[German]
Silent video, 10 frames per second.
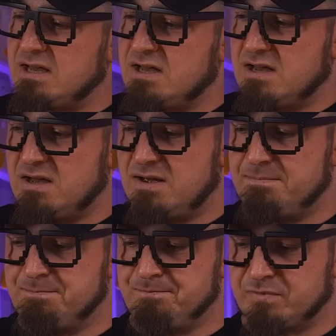
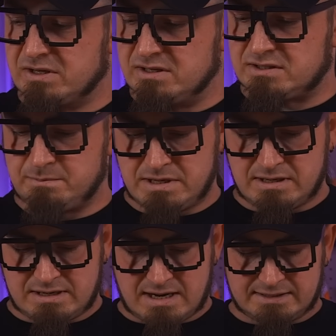ähm, ist
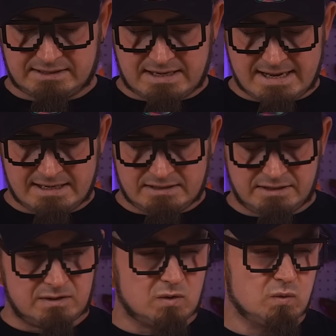mir das
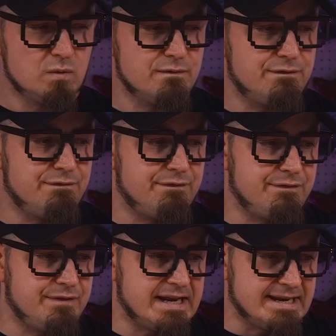eigentlich zu
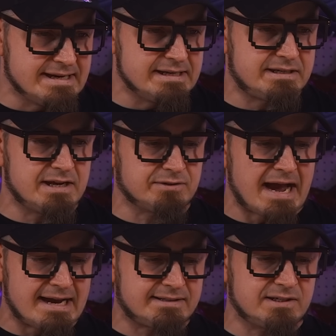wenig. Also
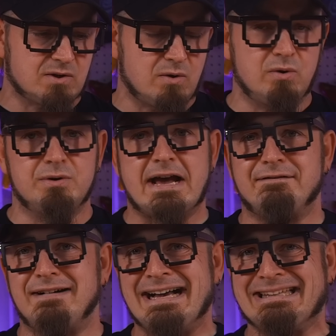80 Euro, da
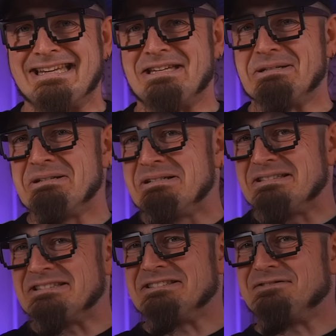erwarte ich
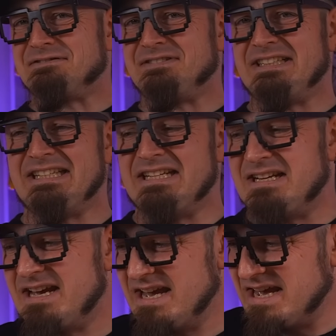irgendwie